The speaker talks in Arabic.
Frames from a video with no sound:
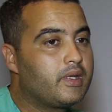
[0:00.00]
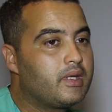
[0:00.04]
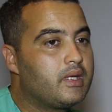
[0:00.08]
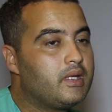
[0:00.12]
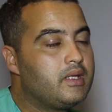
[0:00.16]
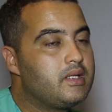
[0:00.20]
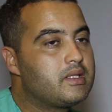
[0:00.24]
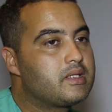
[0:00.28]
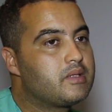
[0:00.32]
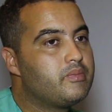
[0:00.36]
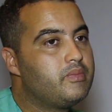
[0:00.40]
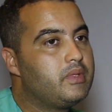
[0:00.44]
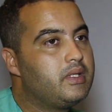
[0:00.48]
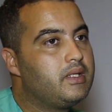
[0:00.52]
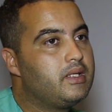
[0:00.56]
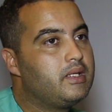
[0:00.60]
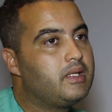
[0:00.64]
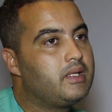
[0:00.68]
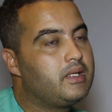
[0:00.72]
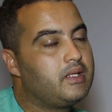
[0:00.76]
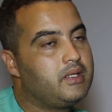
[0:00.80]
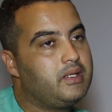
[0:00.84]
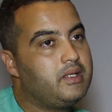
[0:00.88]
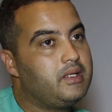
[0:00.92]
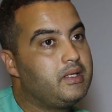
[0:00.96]
كنتمنى
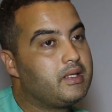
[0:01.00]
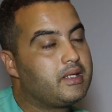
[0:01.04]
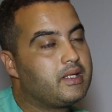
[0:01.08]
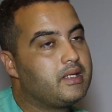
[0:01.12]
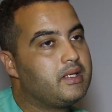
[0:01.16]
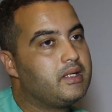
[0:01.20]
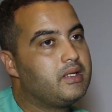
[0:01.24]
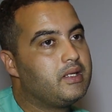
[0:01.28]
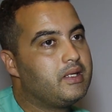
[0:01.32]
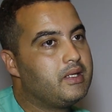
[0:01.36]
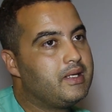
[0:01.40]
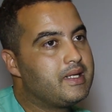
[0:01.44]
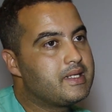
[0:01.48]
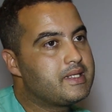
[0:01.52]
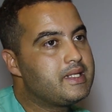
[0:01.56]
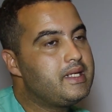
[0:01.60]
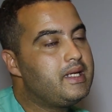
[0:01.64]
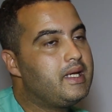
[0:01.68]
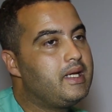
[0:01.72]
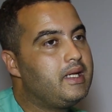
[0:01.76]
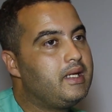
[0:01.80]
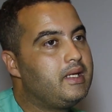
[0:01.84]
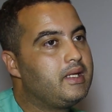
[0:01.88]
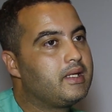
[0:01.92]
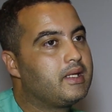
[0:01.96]
يعني كان
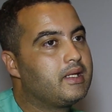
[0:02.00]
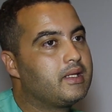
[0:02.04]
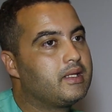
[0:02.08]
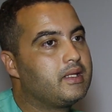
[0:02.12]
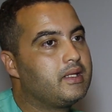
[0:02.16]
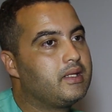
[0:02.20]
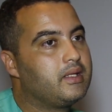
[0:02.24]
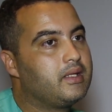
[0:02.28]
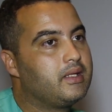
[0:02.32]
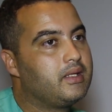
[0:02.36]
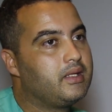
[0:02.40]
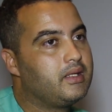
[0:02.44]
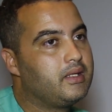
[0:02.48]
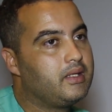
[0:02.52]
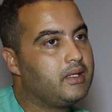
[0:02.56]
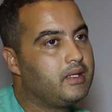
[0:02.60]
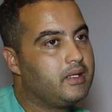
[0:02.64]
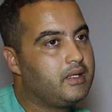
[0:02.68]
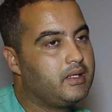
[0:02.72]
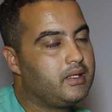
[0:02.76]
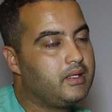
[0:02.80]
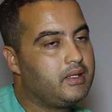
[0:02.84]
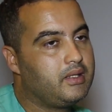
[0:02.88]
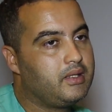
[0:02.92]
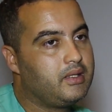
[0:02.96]
النصيحه اللي
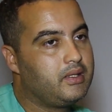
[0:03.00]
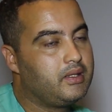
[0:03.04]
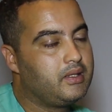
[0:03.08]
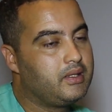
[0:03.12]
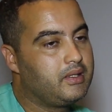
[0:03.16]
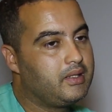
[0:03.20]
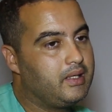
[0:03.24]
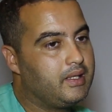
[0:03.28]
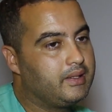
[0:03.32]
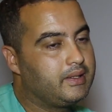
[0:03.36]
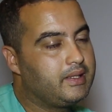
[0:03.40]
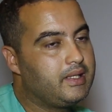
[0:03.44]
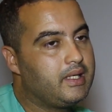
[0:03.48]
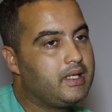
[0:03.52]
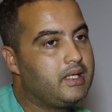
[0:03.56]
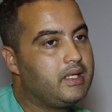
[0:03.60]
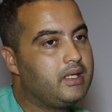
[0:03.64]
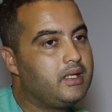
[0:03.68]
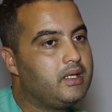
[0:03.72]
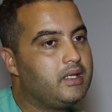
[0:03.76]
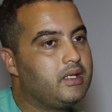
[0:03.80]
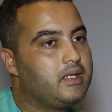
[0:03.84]
كنعطيها